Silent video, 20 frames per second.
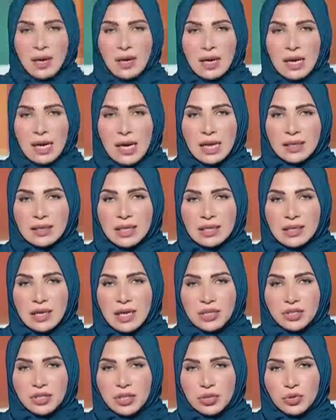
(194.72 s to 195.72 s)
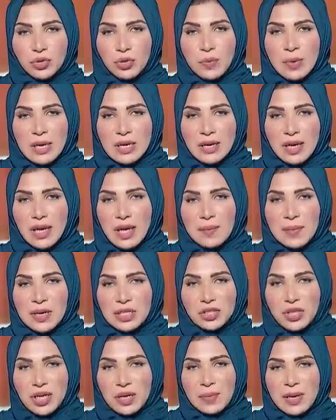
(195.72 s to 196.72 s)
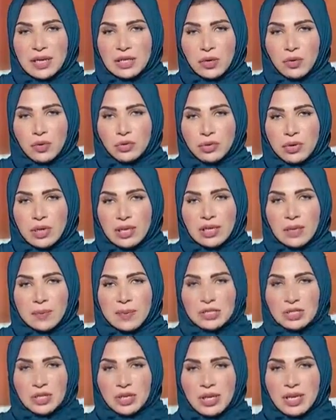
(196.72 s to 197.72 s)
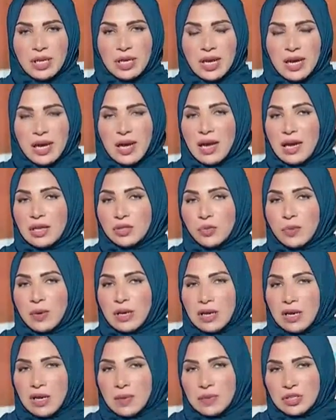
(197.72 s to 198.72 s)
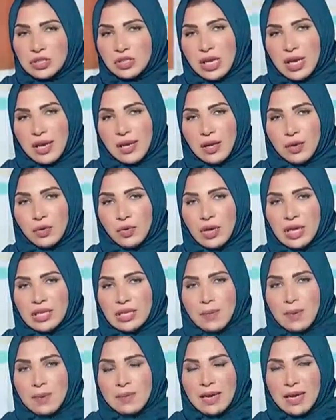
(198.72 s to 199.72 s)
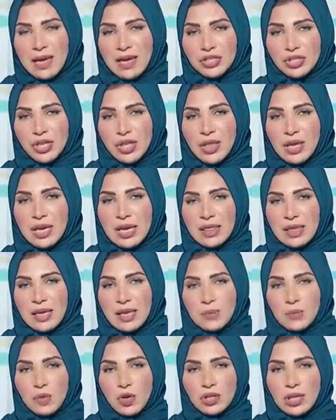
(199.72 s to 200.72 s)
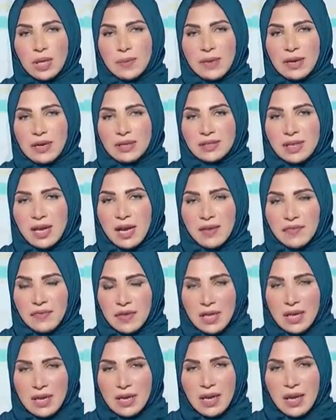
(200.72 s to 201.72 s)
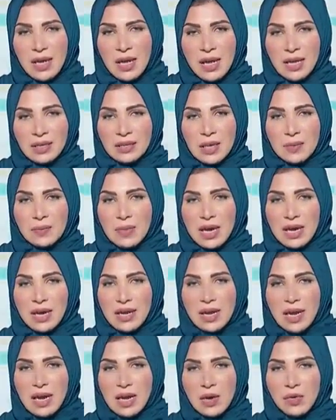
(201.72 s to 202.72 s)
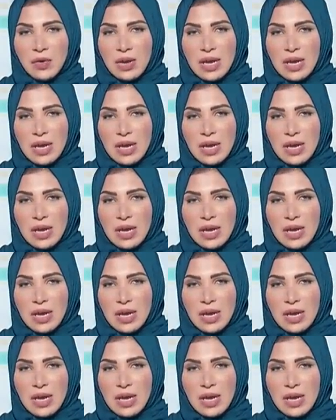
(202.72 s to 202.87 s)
عقدت لجنة برنامج تنمية القدرات البشرية أحد برامج تحقيق رؤية المملكة 2030 مؤتمرا صحفيا تم خلاله